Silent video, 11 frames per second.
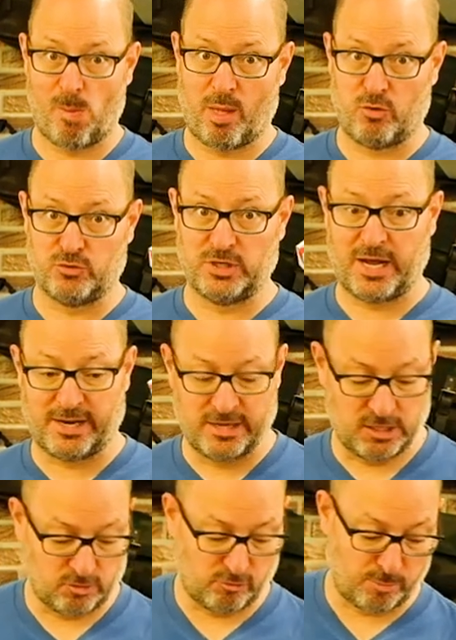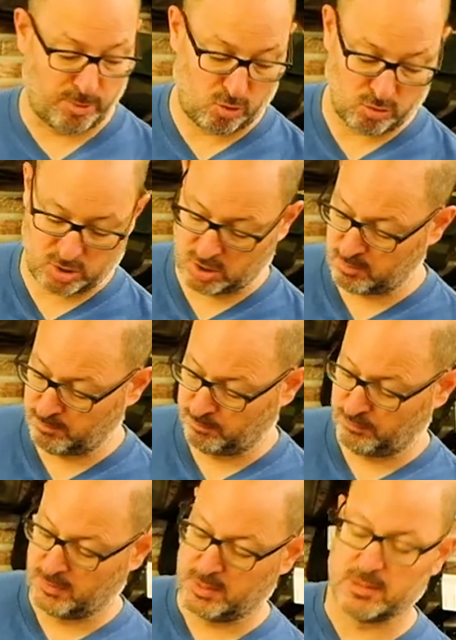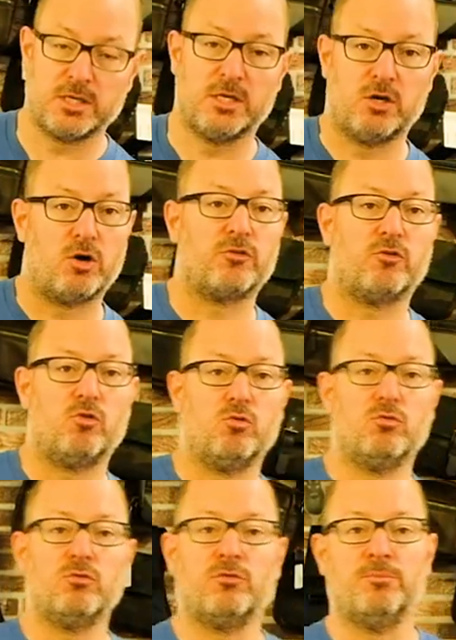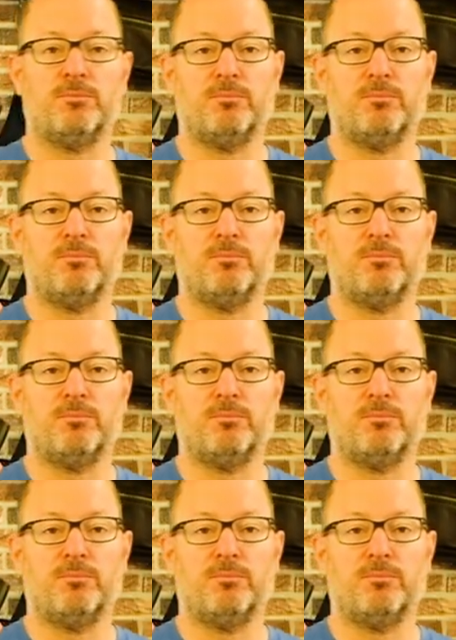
Kommt in dieser netten Verpackung. Sieht nachher so aus.